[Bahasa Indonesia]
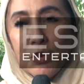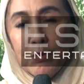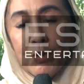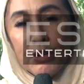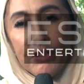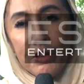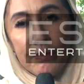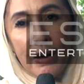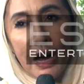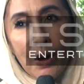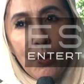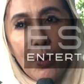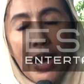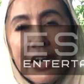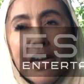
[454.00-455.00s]

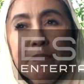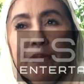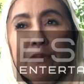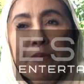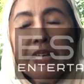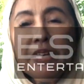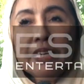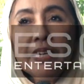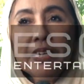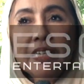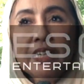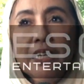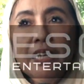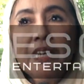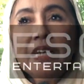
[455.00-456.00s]
berwibawa dipimpin dengan,
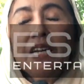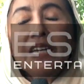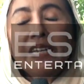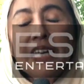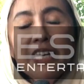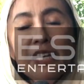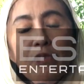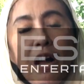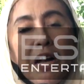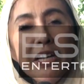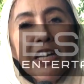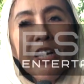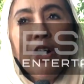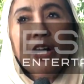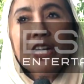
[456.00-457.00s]
di dan
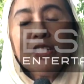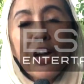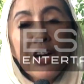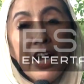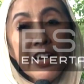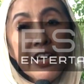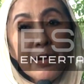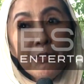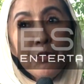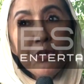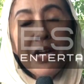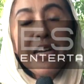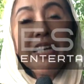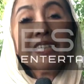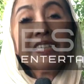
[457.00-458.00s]
diwakili oleh seorang anak
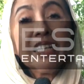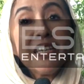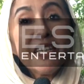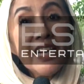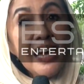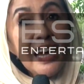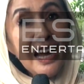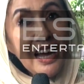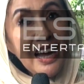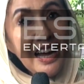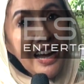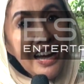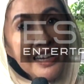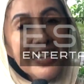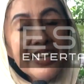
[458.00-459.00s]
muda yang
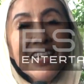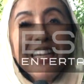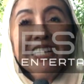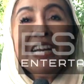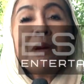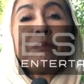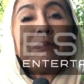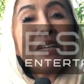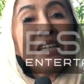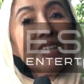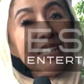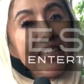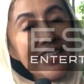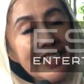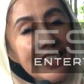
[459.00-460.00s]
tenang, yang
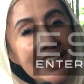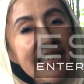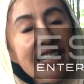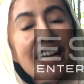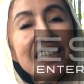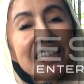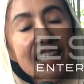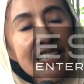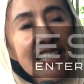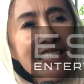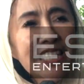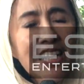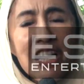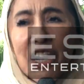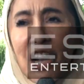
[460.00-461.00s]
pinter, yang cerdas.